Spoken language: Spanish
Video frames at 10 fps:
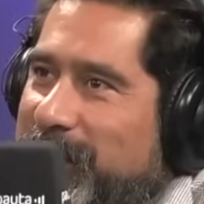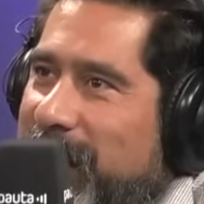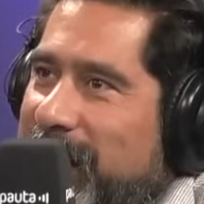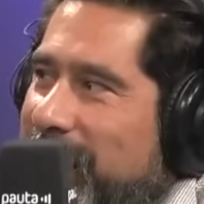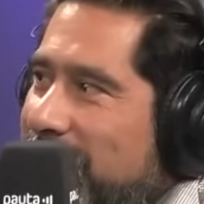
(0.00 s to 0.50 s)

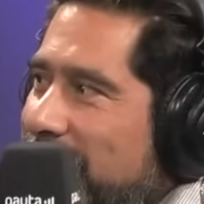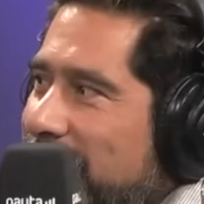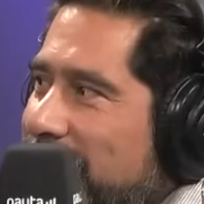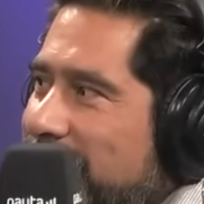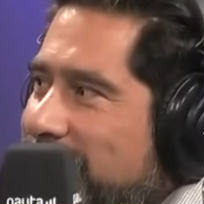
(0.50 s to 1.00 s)
Tratando de
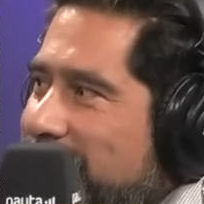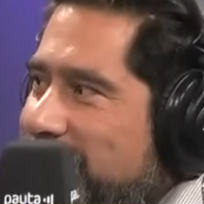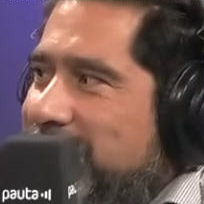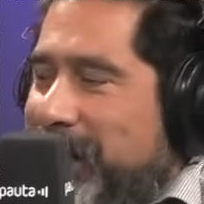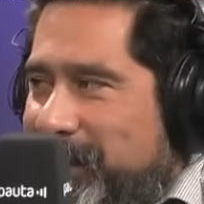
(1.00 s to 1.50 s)
embarrar.
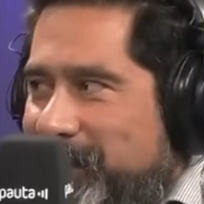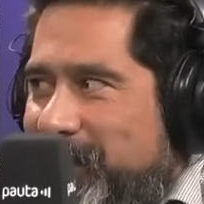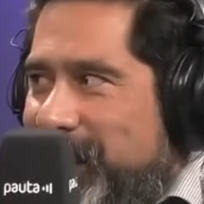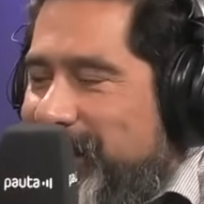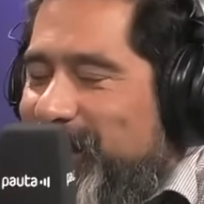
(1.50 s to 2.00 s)
Sí,
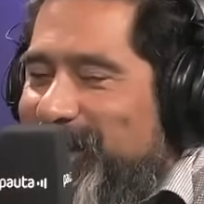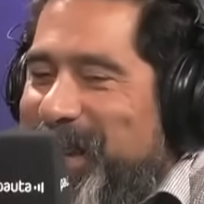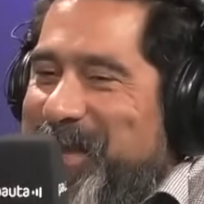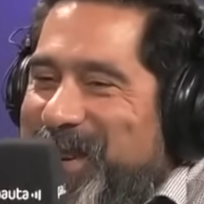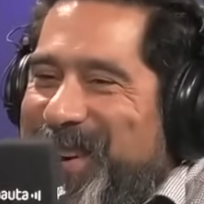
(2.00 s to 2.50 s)
para decirlo en
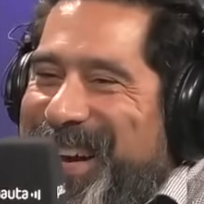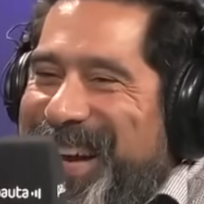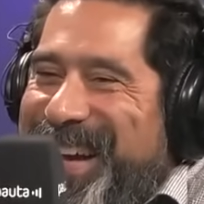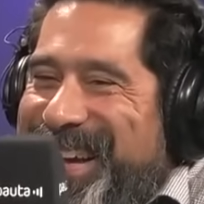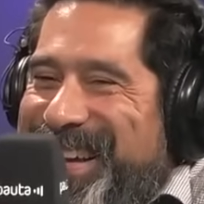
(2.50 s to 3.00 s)

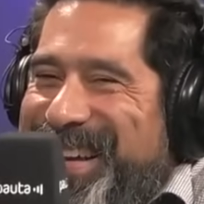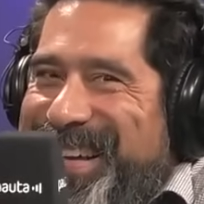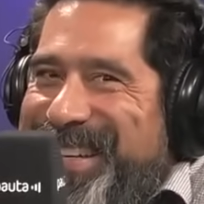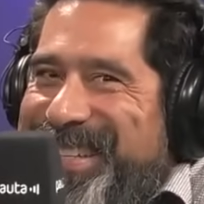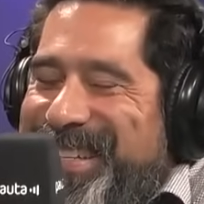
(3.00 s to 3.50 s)

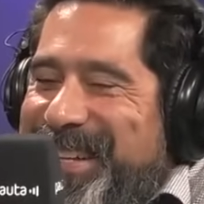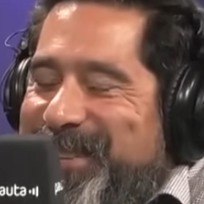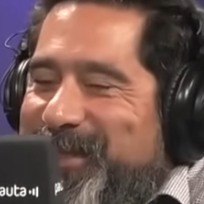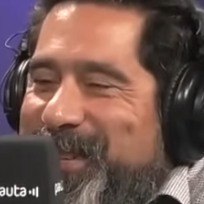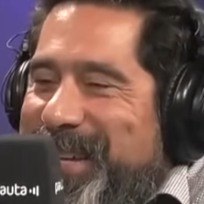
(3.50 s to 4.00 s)
términos
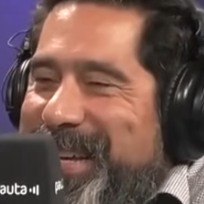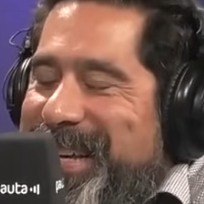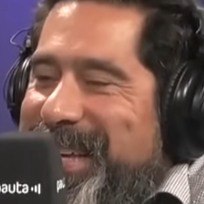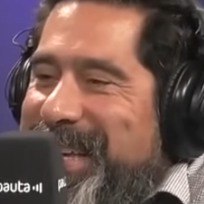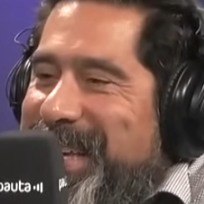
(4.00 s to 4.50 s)
elegantes.
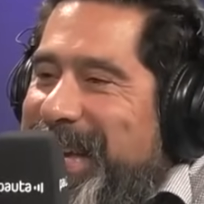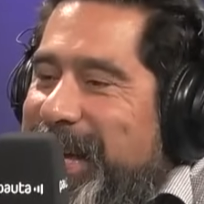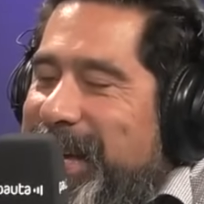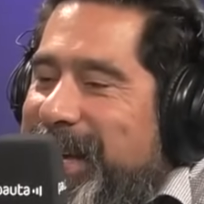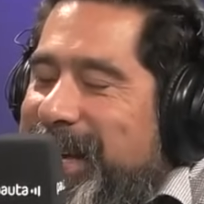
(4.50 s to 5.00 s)
Y,
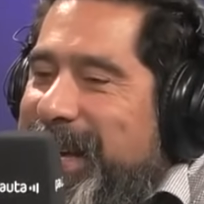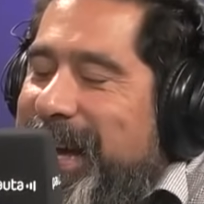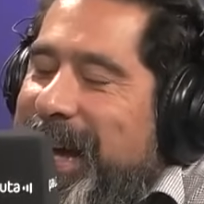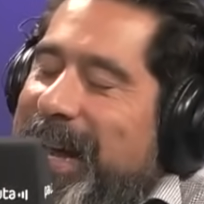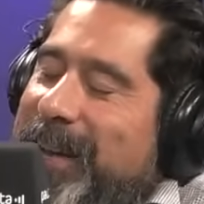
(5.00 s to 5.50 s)

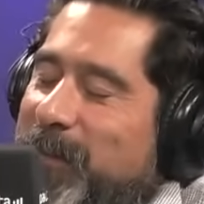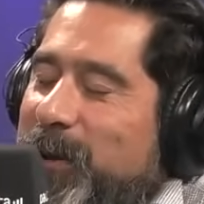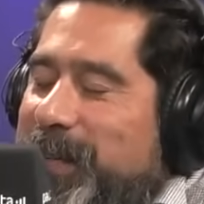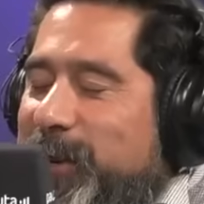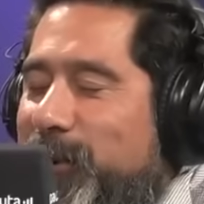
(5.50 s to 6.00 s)
que, él,
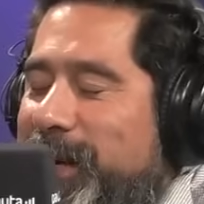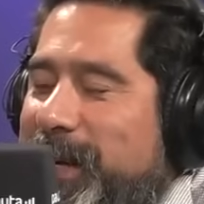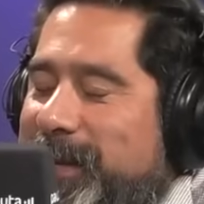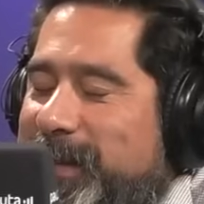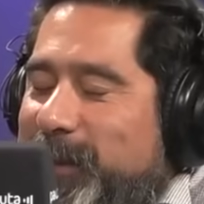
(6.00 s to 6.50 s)
bueno,
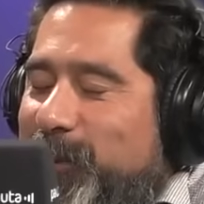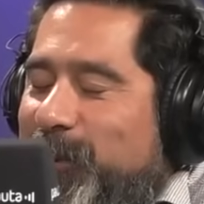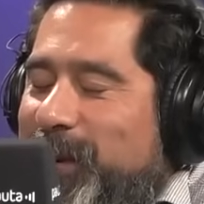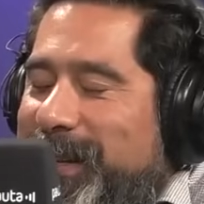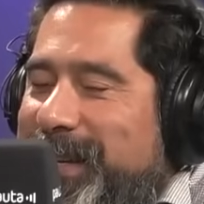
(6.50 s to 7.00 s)
Tironi, ¿cierto?
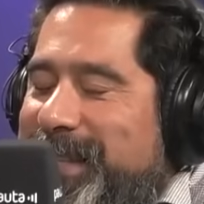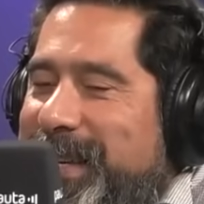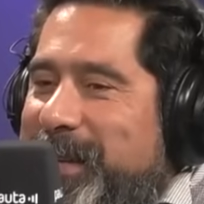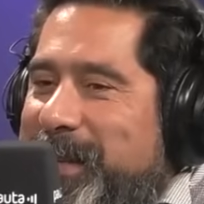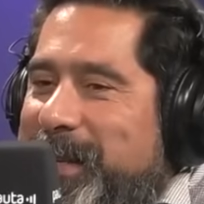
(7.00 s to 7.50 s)

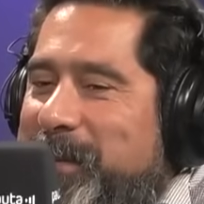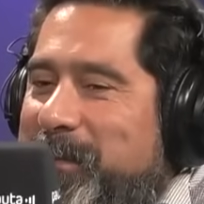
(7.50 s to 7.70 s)
Dice, dice